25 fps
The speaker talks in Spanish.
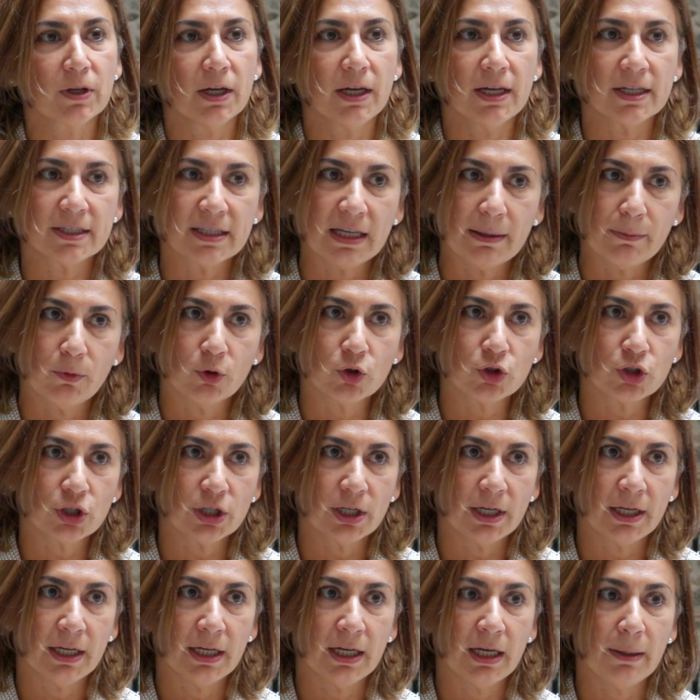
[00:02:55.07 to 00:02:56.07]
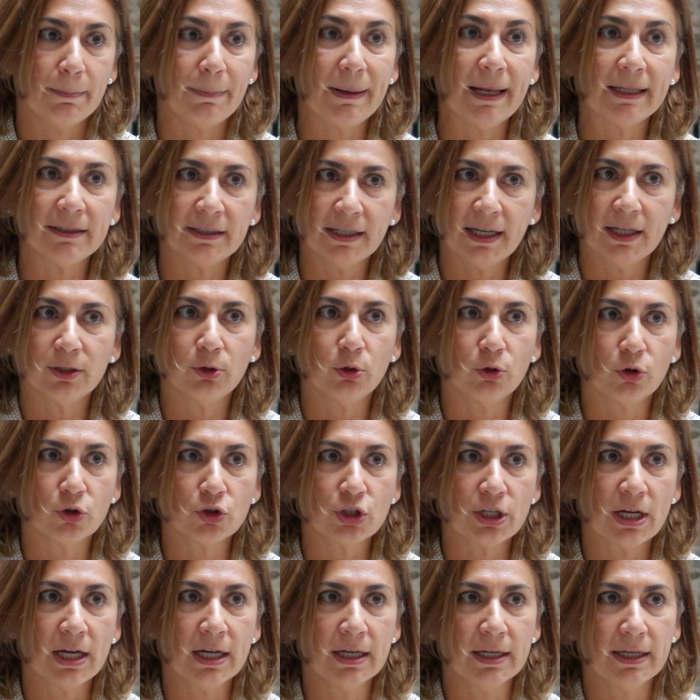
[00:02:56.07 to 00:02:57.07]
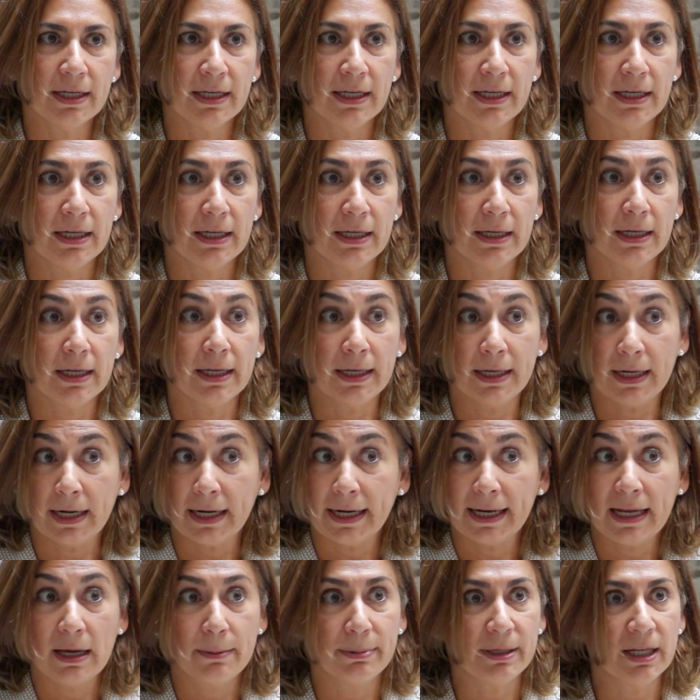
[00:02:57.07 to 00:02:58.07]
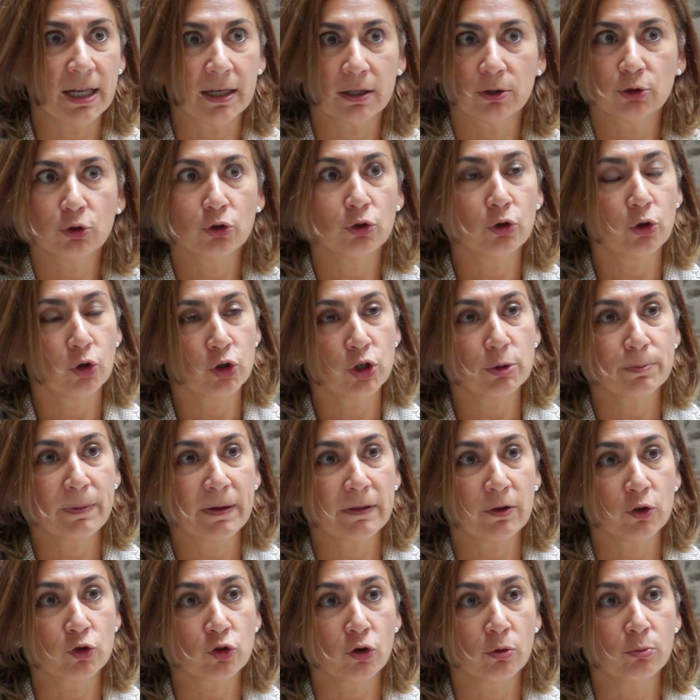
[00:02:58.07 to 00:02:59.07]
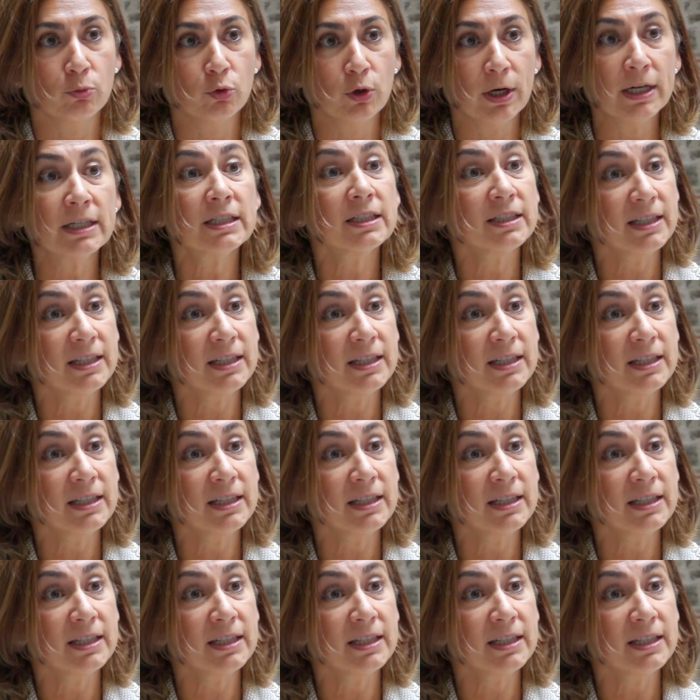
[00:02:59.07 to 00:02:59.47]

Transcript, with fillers: estamos eh, planteándonos ya eh, reabrir todos los espacios comunes.